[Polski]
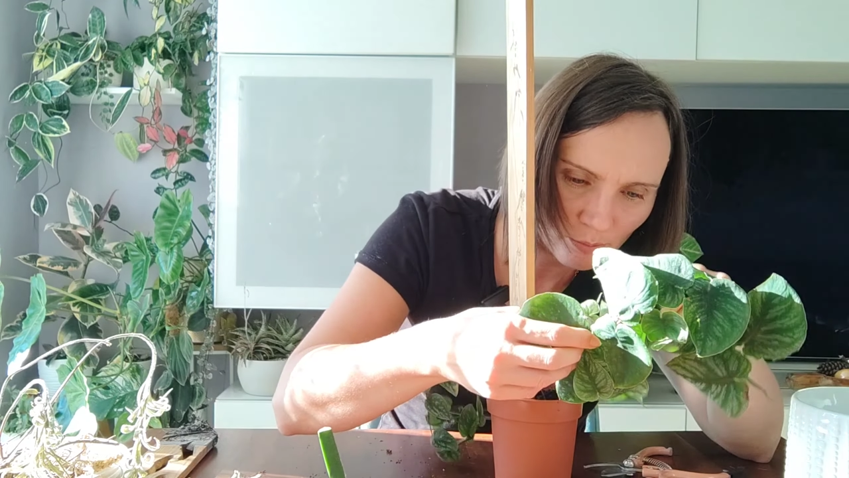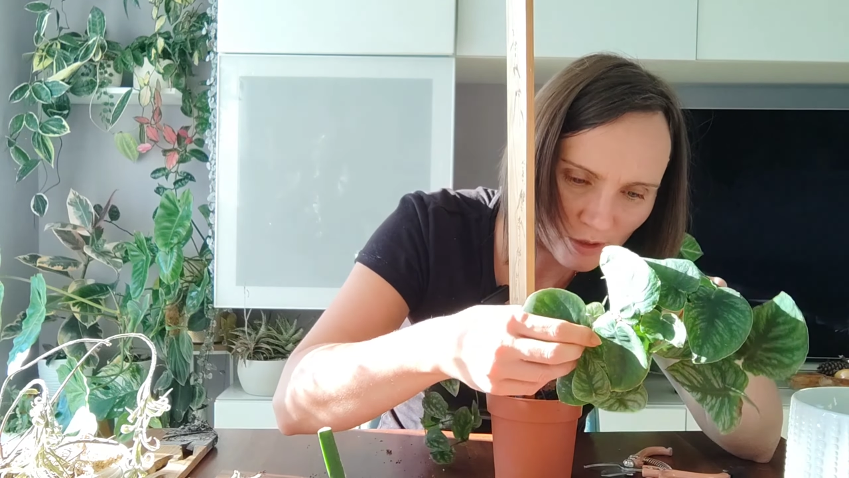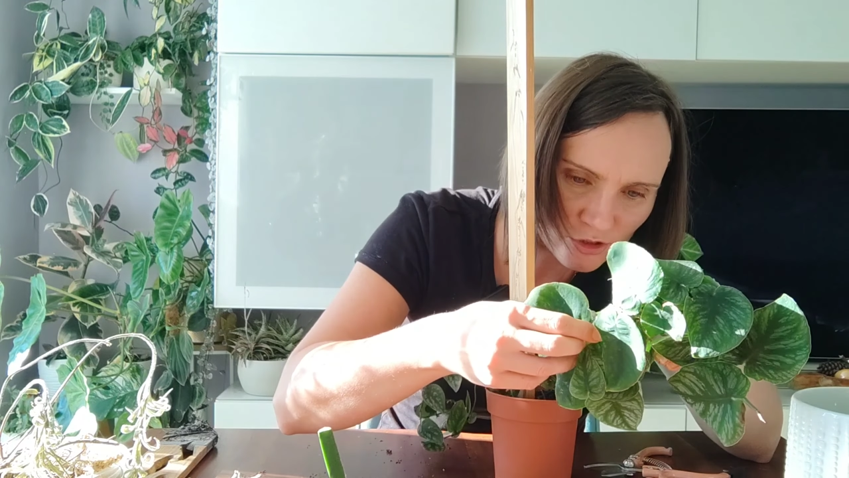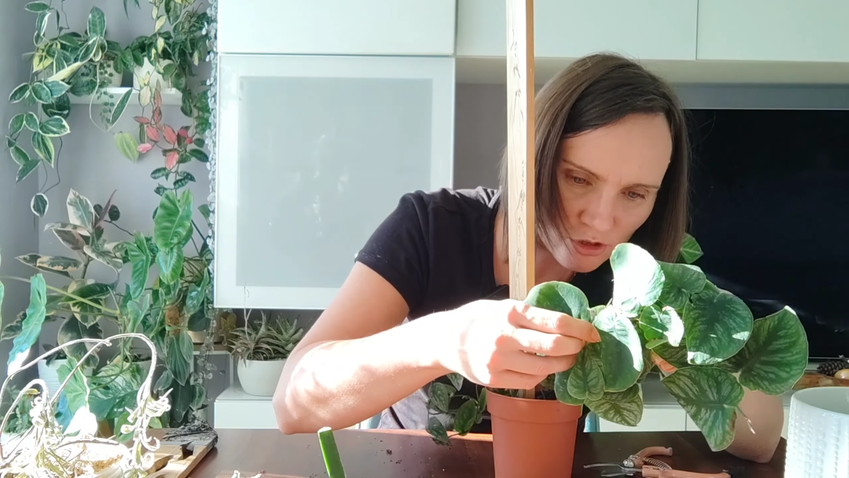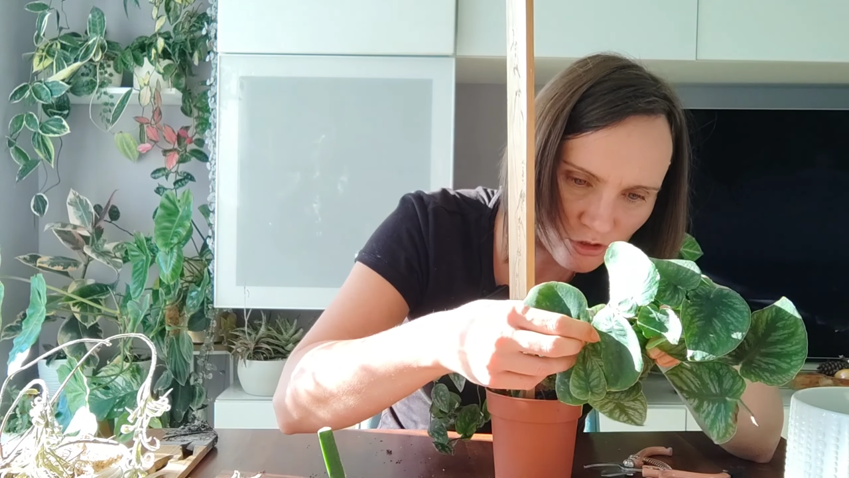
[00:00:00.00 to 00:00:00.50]

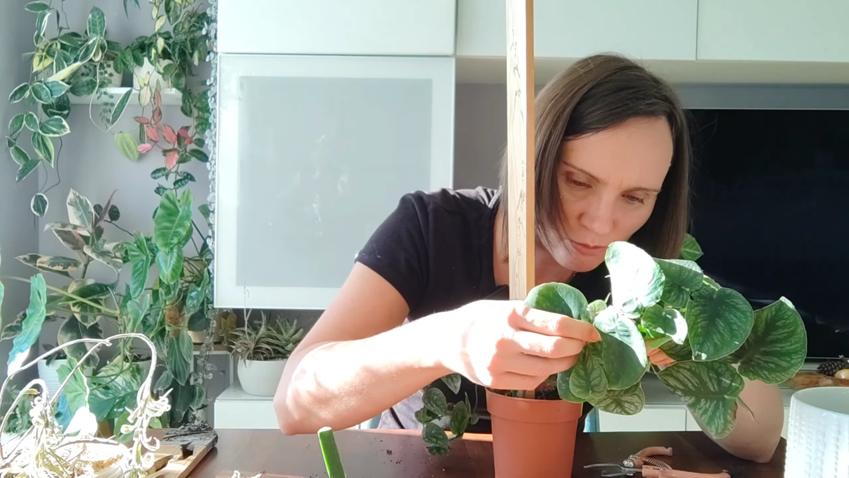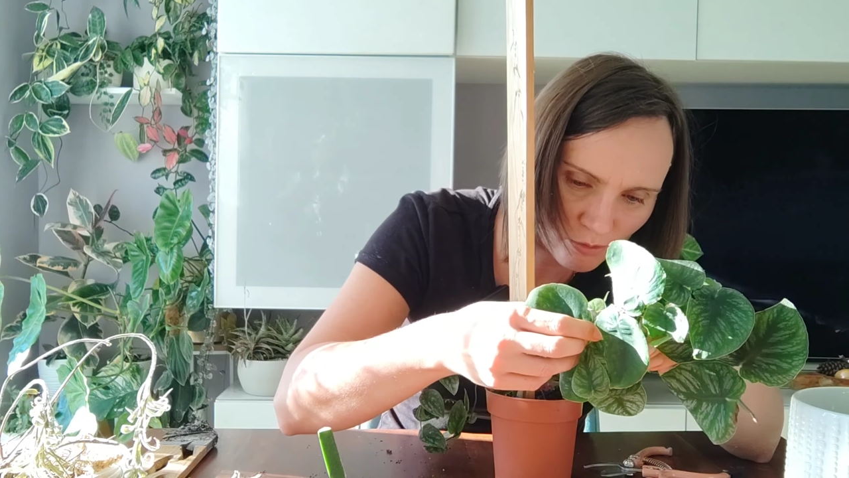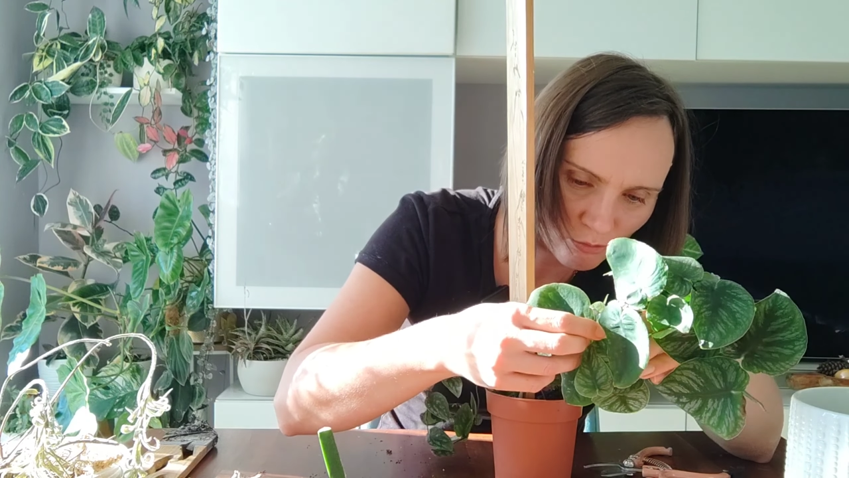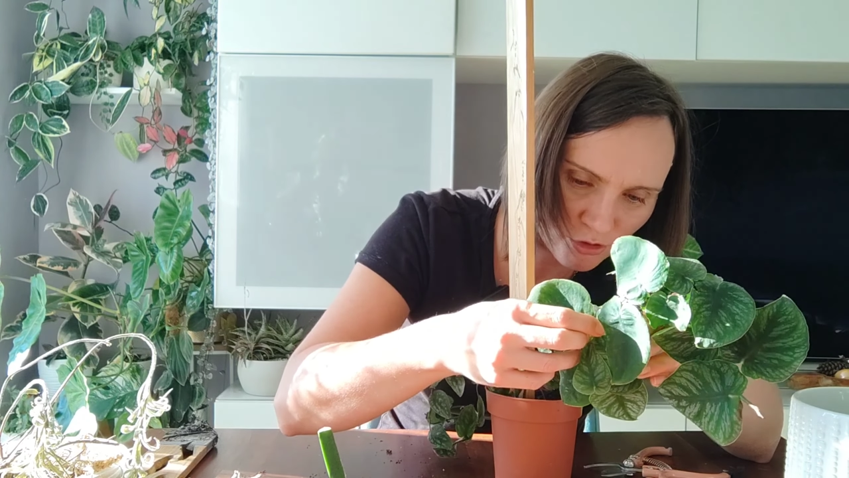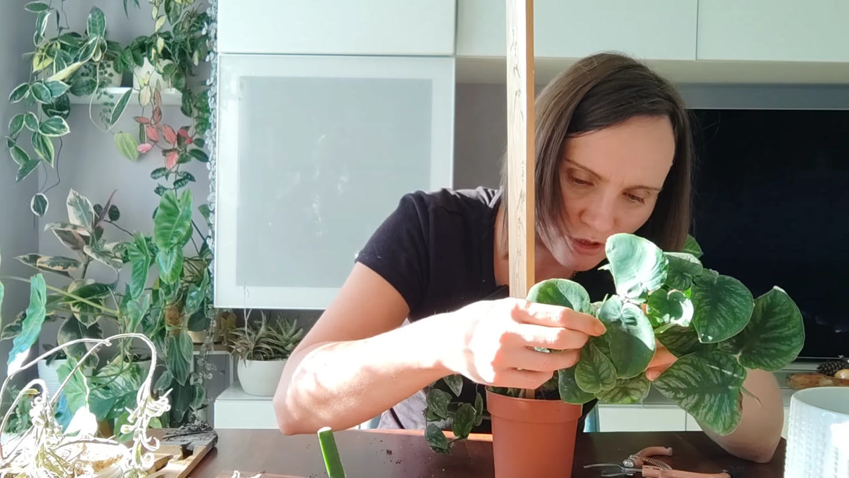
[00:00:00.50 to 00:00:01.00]
patrzę, co
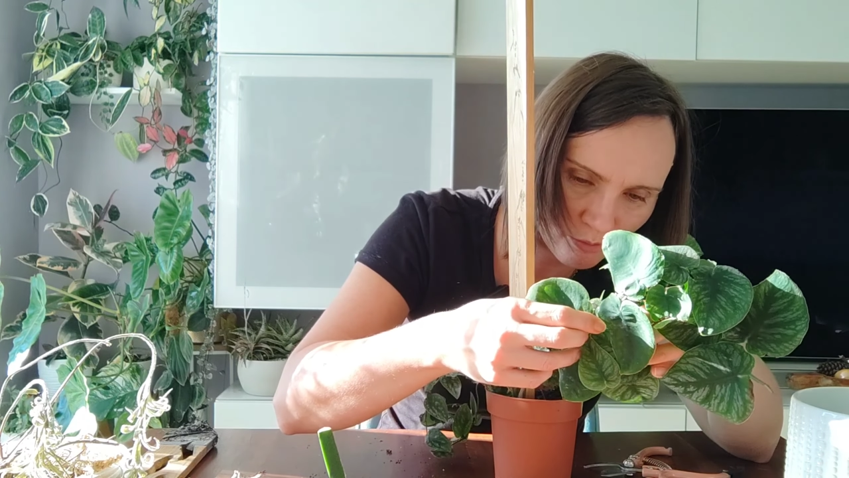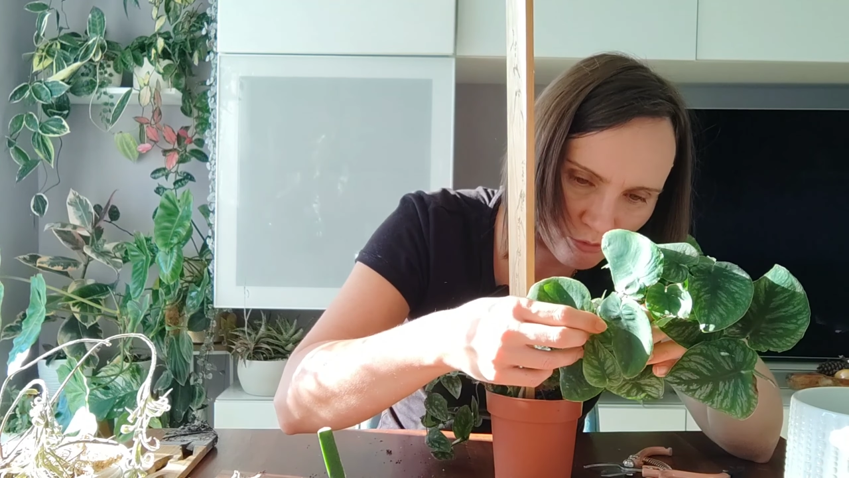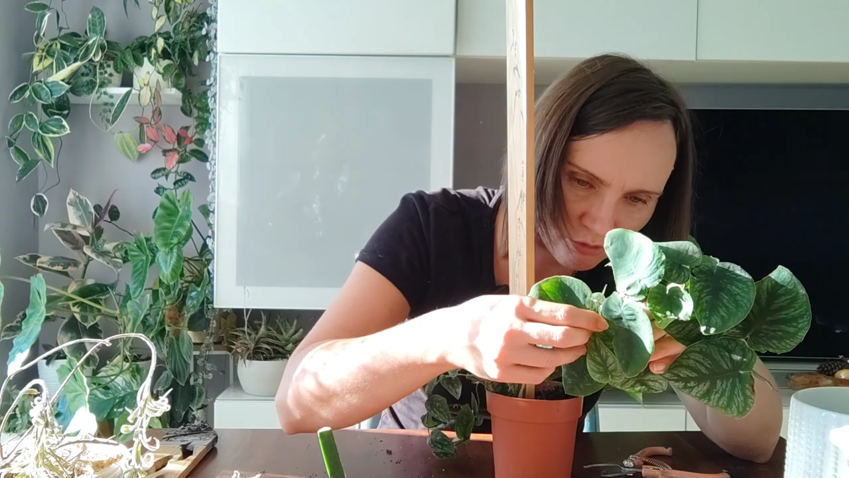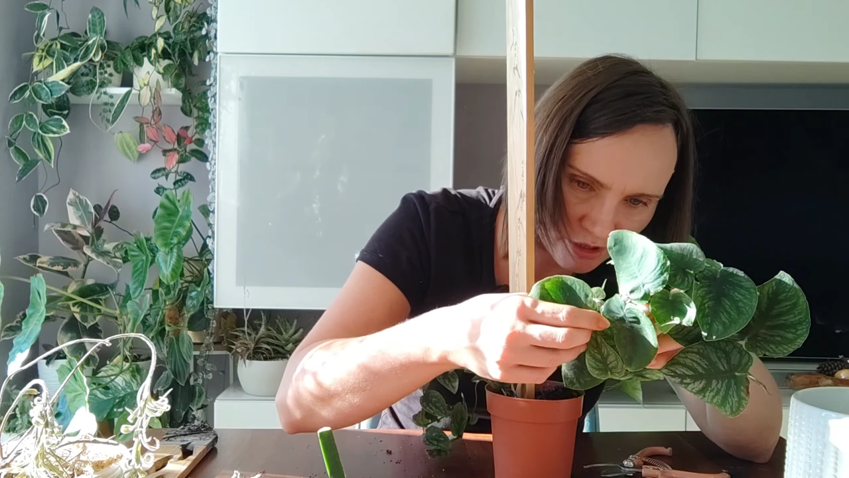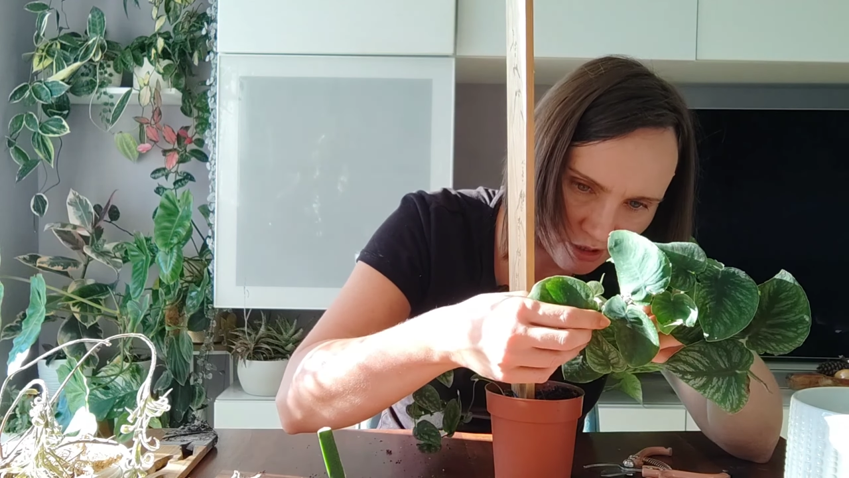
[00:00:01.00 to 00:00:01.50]
by można
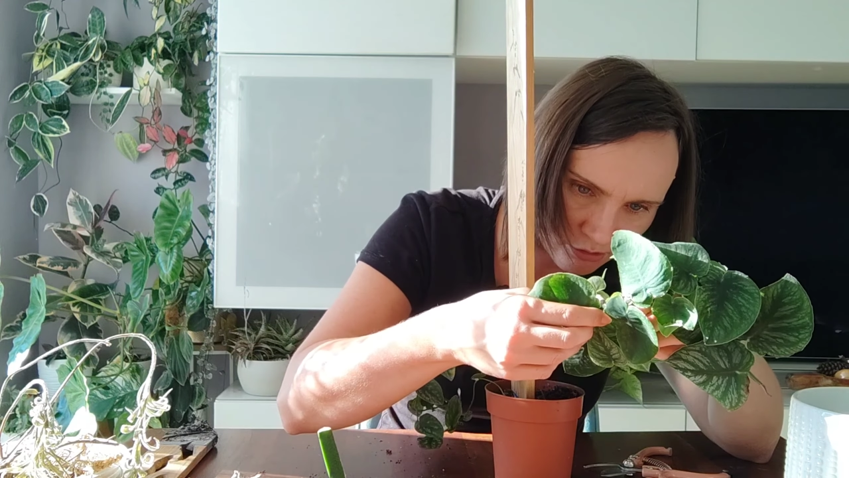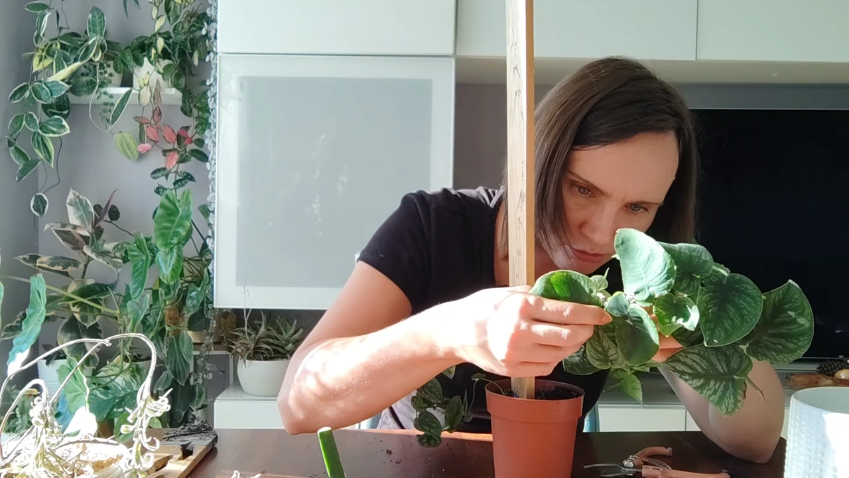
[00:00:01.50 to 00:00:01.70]
było jej